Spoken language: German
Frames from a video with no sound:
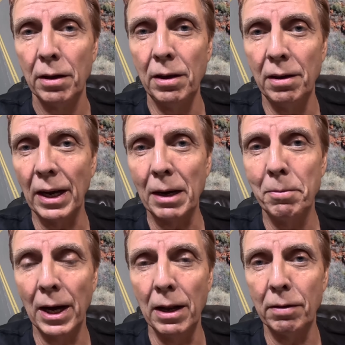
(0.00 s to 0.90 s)
Die decken
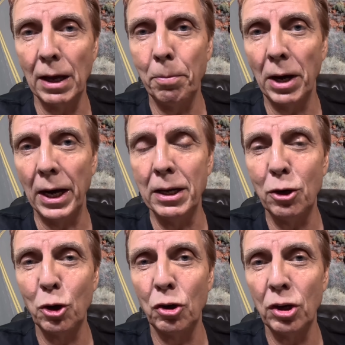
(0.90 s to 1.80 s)
mir alles ab. Eigentlich
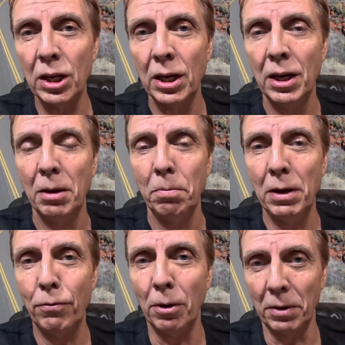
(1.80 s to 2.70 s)
könnte ich
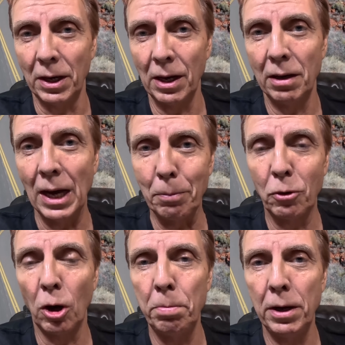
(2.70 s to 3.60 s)
mich vom Grid
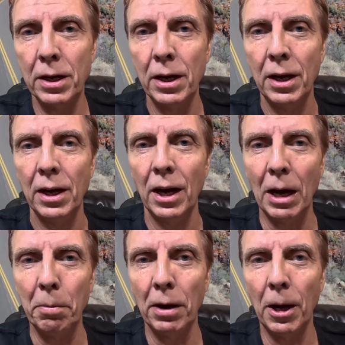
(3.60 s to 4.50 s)
abkoppeln,
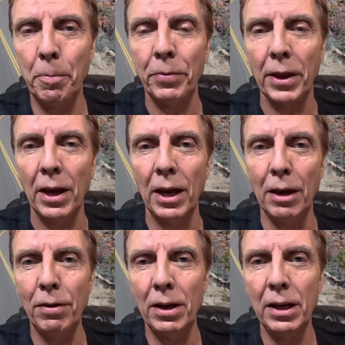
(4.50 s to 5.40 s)
aber
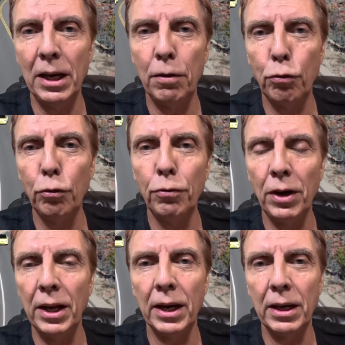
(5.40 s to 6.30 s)
ich will nicht zu
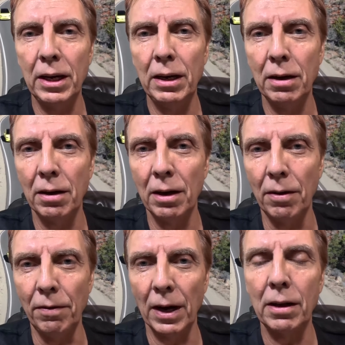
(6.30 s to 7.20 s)
viel Energie
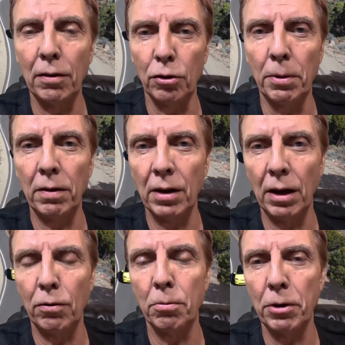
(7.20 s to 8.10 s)
während der
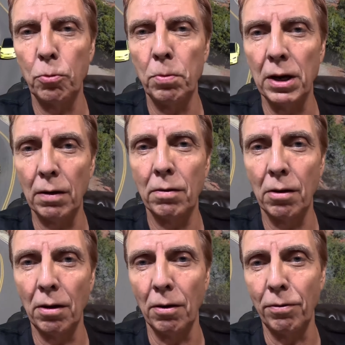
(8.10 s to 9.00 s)
Sommerzeit zum Beispiel
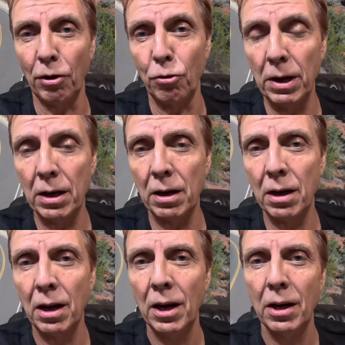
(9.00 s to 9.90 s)
jetzt äh,
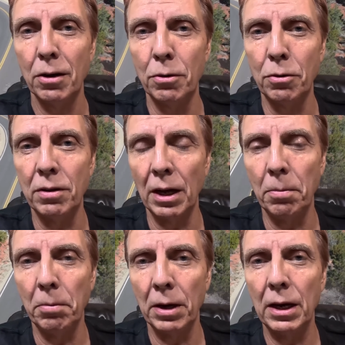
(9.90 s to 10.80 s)
verschwenden und
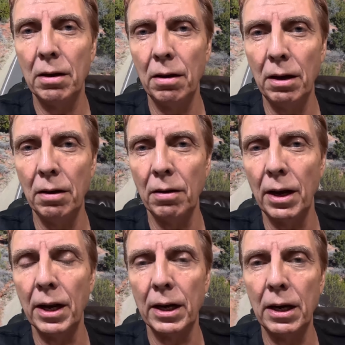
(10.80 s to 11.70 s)
dann bringe ich diese
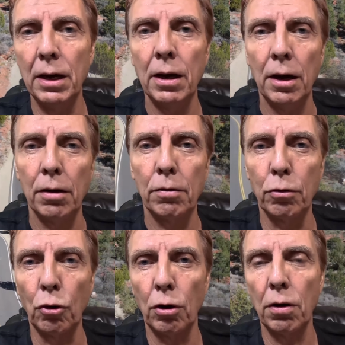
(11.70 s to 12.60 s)
Energie
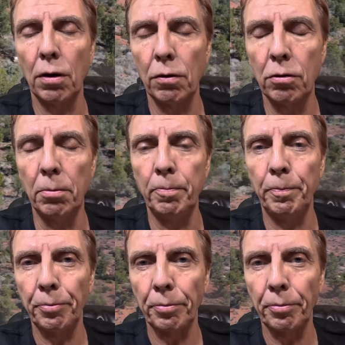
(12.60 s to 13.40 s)
zurück zum